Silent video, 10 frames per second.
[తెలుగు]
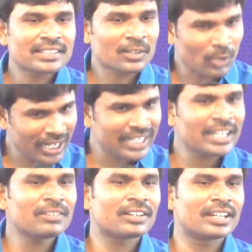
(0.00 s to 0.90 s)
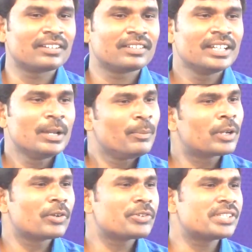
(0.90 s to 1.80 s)
తను ఒక్కడిగానే ఉన్నాడు
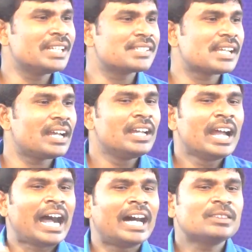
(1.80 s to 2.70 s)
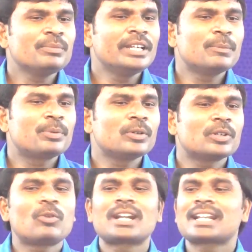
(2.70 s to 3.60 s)
మీకు ఒక విషయం తెలుసా ఆత్మీయుడు ఎప్పుడు
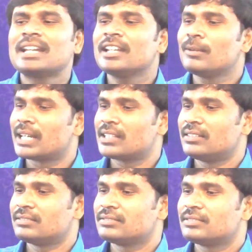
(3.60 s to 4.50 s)
కూడా ఒంటరిగా నిలబడతాడు